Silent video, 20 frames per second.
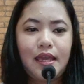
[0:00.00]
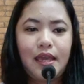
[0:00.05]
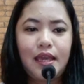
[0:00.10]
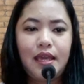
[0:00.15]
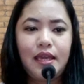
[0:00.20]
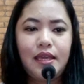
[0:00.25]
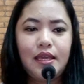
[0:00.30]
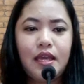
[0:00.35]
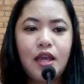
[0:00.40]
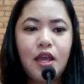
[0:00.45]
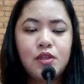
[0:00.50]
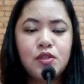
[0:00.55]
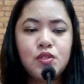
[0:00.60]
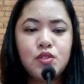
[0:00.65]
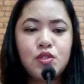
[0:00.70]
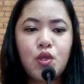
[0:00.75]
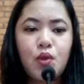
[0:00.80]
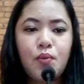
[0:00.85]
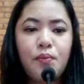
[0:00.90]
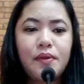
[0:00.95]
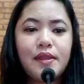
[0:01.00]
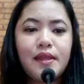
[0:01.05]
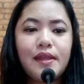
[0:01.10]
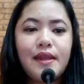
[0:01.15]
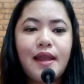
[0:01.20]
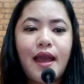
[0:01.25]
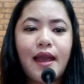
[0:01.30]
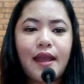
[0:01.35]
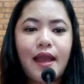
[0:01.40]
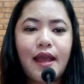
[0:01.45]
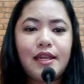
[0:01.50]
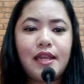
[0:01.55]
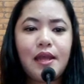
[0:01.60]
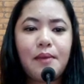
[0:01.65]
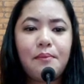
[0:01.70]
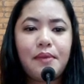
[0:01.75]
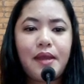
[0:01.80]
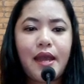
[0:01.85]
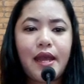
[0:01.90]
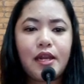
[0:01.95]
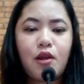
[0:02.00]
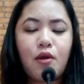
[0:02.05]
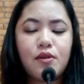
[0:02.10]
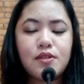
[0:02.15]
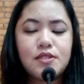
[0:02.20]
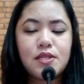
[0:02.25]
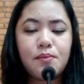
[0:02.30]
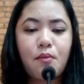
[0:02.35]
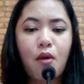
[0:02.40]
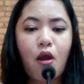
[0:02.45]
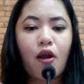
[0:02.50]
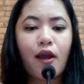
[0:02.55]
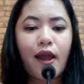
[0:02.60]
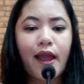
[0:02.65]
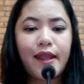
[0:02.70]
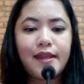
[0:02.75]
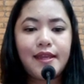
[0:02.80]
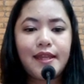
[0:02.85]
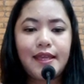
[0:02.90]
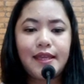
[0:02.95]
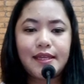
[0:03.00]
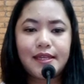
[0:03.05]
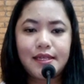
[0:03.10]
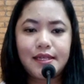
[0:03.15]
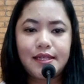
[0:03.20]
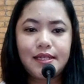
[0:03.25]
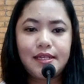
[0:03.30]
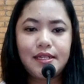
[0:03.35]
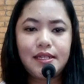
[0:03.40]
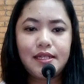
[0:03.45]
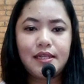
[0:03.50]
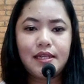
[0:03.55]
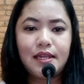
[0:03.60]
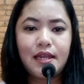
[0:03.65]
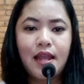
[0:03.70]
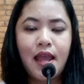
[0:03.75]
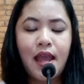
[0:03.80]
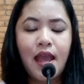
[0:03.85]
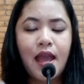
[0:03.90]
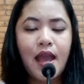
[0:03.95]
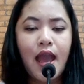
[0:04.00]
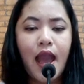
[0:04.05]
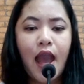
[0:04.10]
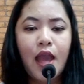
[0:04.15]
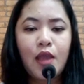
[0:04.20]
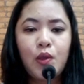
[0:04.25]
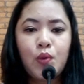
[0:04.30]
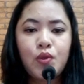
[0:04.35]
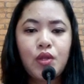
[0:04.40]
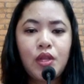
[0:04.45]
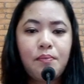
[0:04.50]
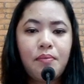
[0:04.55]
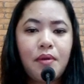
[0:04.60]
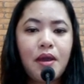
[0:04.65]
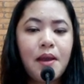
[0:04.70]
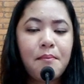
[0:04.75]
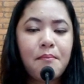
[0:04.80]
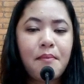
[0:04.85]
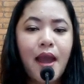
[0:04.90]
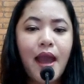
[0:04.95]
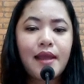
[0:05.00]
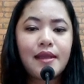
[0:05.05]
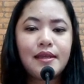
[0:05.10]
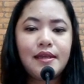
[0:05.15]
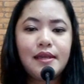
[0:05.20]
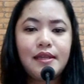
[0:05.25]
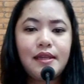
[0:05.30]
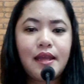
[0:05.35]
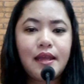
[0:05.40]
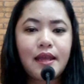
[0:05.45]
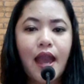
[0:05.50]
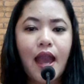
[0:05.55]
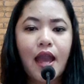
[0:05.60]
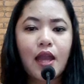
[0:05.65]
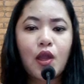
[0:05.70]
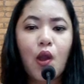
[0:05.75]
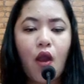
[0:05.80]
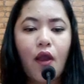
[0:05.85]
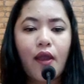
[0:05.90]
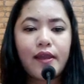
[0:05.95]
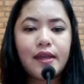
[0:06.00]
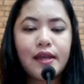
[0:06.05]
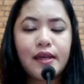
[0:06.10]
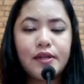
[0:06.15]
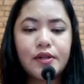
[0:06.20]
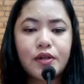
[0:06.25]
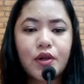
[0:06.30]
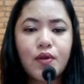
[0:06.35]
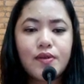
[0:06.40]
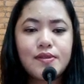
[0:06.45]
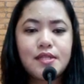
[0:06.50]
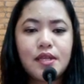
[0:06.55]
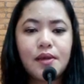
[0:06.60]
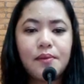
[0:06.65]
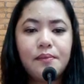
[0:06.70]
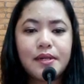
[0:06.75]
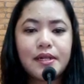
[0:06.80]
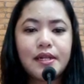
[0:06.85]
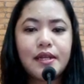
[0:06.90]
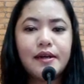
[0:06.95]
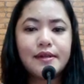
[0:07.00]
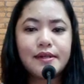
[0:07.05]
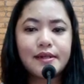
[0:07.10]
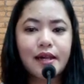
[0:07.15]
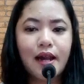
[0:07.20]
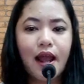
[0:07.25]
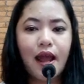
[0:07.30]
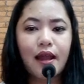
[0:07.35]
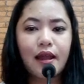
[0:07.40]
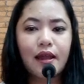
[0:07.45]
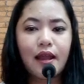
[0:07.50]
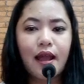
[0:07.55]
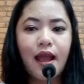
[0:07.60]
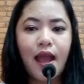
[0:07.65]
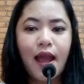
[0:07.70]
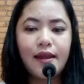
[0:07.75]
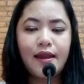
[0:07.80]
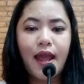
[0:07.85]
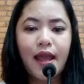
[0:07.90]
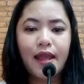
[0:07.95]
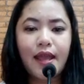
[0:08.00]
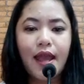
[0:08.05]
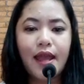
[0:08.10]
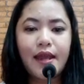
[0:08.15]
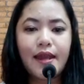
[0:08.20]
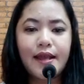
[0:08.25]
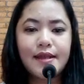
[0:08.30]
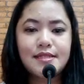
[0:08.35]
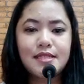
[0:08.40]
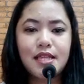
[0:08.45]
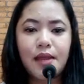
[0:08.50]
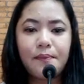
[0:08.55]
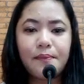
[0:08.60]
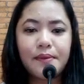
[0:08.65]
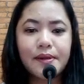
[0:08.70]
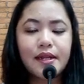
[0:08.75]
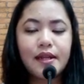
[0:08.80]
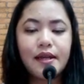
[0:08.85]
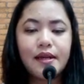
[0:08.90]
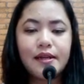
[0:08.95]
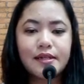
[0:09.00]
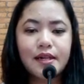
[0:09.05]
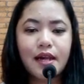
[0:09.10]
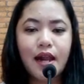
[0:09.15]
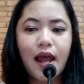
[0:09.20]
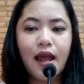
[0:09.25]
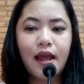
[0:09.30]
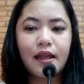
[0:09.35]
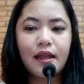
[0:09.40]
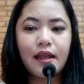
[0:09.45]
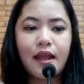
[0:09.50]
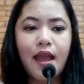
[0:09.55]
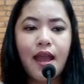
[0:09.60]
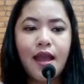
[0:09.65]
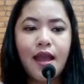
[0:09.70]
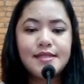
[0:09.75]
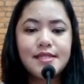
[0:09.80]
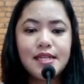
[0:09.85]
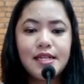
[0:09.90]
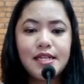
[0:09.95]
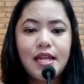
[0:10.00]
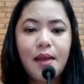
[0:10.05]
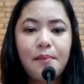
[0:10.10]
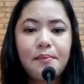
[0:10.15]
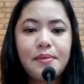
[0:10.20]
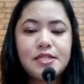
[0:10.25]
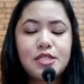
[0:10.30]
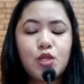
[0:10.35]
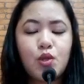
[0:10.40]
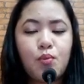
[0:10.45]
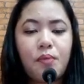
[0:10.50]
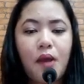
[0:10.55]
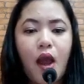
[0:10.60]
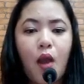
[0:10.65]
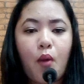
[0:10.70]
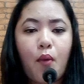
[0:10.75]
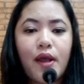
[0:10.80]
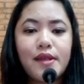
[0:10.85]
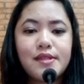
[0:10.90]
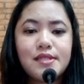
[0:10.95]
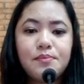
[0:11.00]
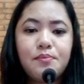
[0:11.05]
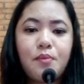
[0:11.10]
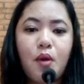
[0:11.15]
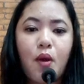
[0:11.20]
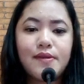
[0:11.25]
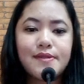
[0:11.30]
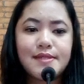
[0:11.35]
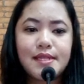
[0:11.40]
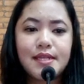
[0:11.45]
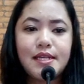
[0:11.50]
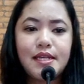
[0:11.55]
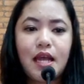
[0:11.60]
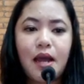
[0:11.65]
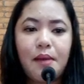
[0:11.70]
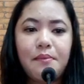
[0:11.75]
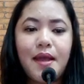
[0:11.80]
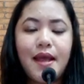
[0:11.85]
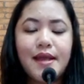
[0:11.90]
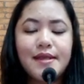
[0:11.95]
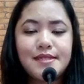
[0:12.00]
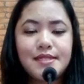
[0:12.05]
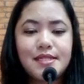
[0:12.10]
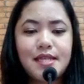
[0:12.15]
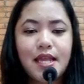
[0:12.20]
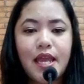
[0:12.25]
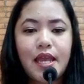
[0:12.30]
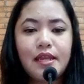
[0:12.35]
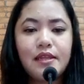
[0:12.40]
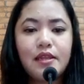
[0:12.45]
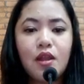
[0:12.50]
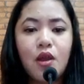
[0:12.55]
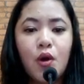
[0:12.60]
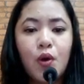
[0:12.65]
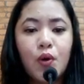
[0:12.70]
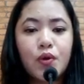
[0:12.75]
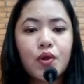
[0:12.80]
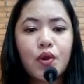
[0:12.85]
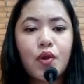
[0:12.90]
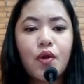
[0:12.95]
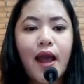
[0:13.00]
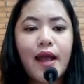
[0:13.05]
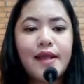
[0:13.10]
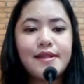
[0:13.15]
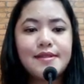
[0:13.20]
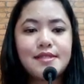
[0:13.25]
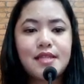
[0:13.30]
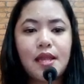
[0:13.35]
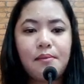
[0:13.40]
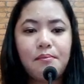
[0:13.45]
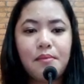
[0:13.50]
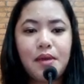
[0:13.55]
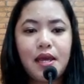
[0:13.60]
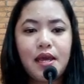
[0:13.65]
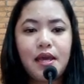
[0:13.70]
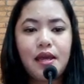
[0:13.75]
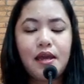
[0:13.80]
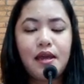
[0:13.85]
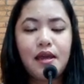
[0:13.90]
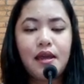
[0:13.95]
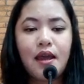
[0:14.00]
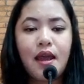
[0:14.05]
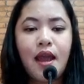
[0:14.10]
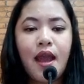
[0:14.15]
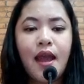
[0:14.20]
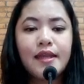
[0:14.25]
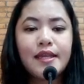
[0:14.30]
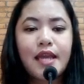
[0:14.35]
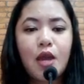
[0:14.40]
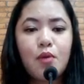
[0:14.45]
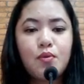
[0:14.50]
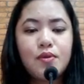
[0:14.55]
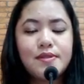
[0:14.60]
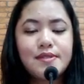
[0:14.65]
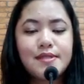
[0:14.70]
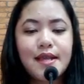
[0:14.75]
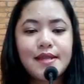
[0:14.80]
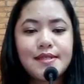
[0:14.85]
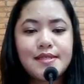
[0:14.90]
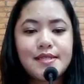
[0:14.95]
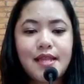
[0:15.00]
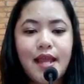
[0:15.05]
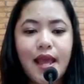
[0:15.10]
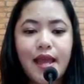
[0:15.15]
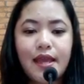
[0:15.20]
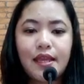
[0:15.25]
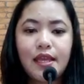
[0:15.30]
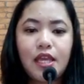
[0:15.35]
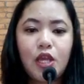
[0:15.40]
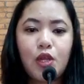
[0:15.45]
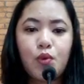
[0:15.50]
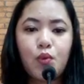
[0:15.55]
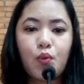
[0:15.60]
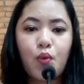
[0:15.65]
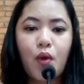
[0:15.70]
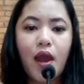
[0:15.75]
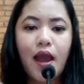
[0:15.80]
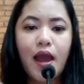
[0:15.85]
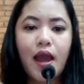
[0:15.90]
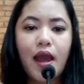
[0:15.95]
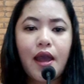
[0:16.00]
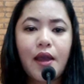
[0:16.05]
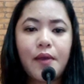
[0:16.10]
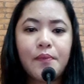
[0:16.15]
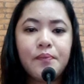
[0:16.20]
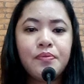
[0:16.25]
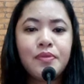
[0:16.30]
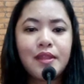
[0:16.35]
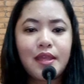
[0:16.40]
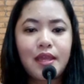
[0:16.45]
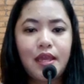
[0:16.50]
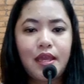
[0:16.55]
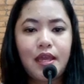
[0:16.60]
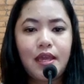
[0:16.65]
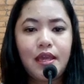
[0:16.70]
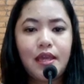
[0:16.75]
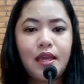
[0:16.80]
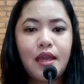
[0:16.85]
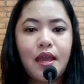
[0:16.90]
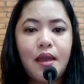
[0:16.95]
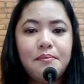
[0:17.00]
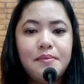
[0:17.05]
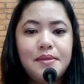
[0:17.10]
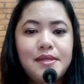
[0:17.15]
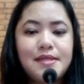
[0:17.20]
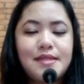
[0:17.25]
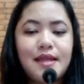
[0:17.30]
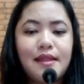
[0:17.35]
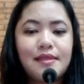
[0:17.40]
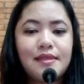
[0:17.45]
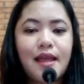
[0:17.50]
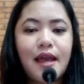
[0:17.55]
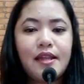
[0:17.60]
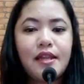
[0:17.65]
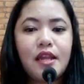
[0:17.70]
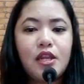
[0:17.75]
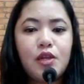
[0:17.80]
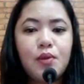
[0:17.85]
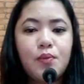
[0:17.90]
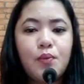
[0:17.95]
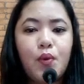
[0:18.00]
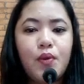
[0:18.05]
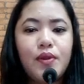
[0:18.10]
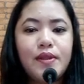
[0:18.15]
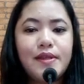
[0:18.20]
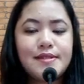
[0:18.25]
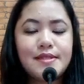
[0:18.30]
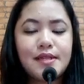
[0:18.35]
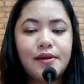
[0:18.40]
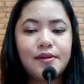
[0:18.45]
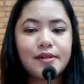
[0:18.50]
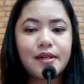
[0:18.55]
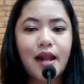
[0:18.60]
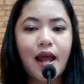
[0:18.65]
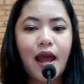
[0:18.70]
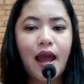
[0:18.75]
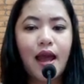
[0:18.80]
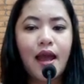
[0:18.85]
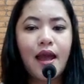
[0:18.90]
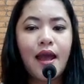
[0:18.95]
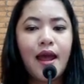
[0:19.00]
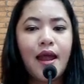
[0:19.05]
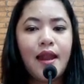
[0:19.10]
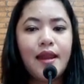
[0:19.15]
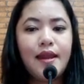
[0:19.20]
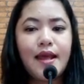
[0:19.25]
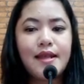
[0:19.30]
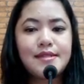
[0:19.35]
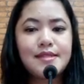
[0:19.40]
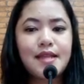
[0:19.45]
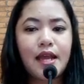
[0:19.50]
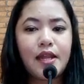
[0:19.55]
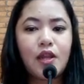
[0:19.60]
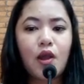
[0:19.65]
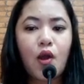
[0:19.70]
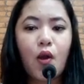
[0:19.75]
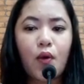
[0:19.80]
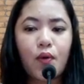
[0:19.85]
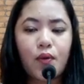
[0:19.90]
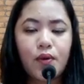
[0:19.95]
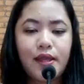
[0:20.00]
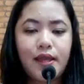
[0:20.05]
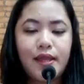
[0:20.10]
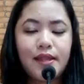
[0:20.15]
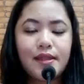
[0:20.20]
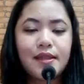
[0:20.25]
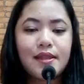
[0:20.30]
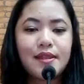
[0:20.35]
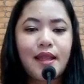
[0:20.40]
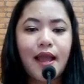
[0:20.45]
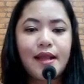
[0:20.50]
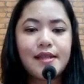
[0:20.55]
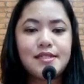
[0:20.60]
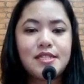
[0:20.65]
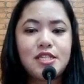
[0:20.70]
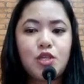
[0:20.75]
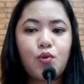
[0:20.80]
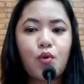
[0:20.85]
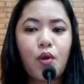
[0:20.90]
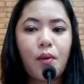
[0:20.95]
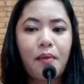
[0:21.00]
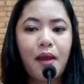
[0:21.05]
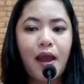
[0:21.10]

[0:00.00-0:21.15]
ขิงช่วยพัฒนาการทำงานของสมองให้ดีขึ้นอายุที่เพิ่มมากขึ้นนะคะก่อให้เกิดโรคเสื่อมเรื้อรังและการอักเสบเรื้อรังซึ่งนำไปสู่ภาวะสมองเสื่อมเช่นโรคอัลไซเมอร์การวิจัยแสดงให้เห็นว่าขิงมีสารต้านอนุมูลอิสระและสารออกฤทธิ์ทางชีว